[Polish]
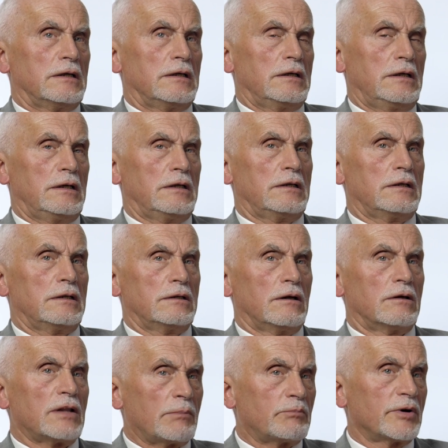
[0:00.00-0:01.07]
E,
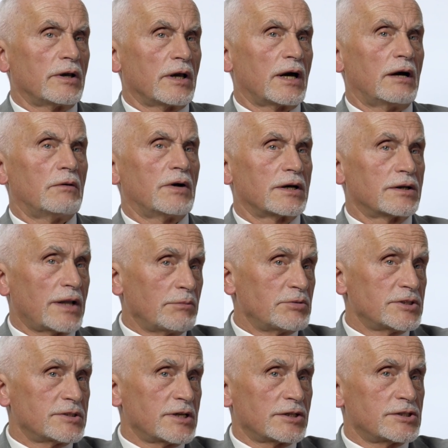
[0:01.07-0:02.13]
ona pojechała, tam
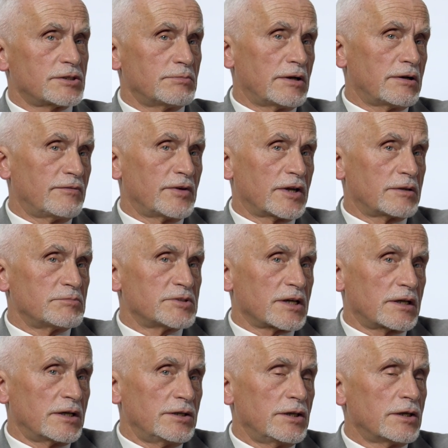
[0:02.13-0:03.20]
się zatrzymała w jakimś
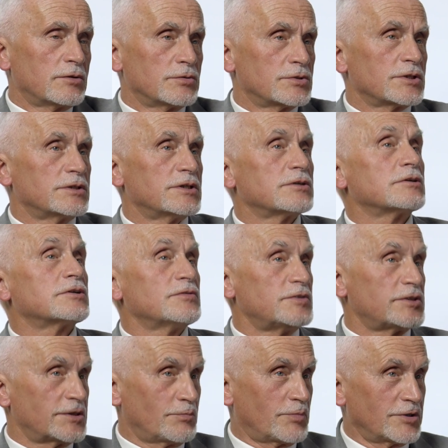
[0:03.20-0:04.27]
zagajniku czy gdzieś.
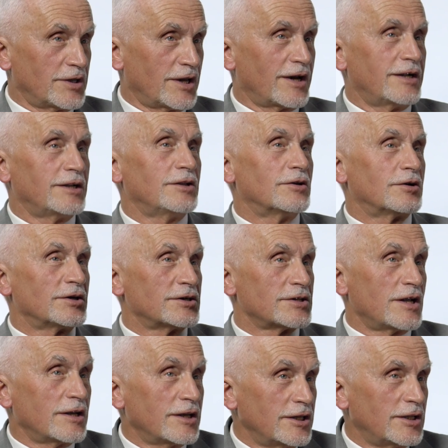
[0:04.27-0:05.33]
Oczywiście podjechali do niej,
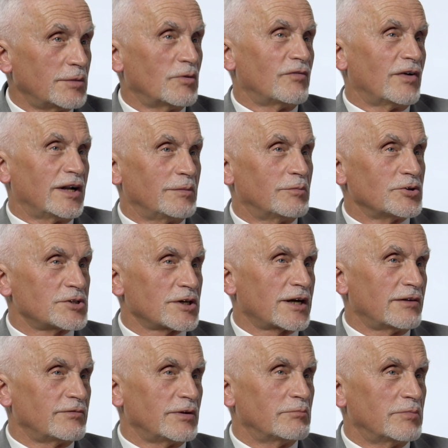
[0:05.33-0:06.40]
legitymowali, bo
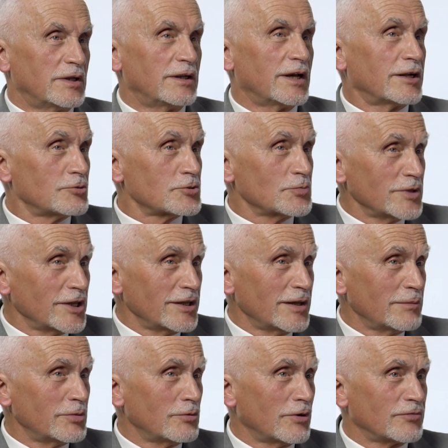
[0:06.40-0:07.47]
ciekawi byli, ale już mnie
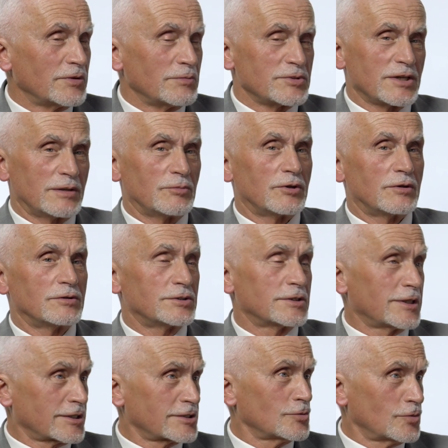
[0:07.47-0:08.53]
nie było w tym samochodzie.
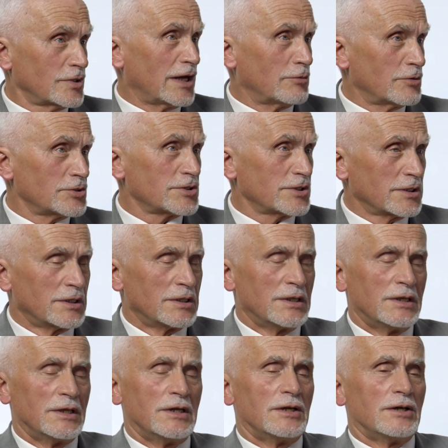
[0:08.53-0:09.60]
Także udało się.
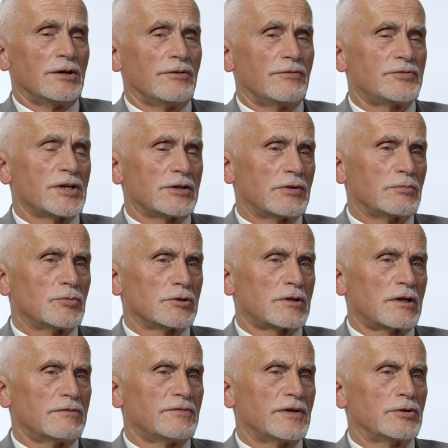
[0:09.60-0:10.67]
E, wsiadłem do
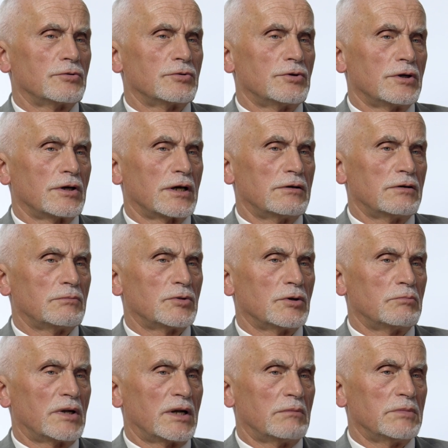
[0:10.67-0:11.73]
tramwaju, dojechałem do
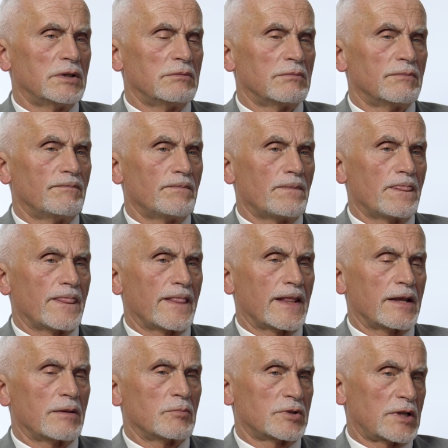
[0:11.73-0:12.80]
bramy,
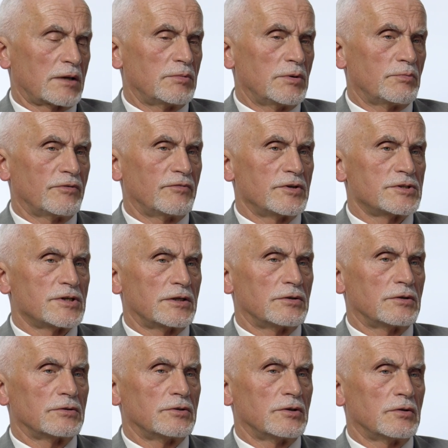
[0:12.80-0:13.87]
mm, bo tak mi
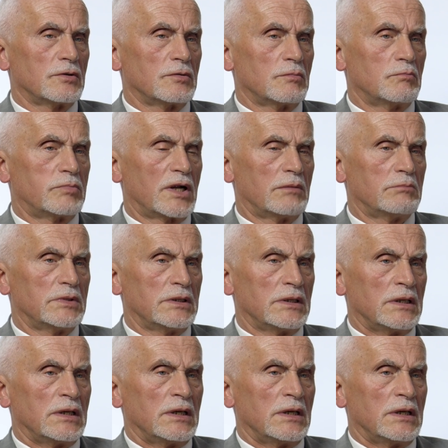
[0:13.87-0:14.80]
powiedziano, do bramy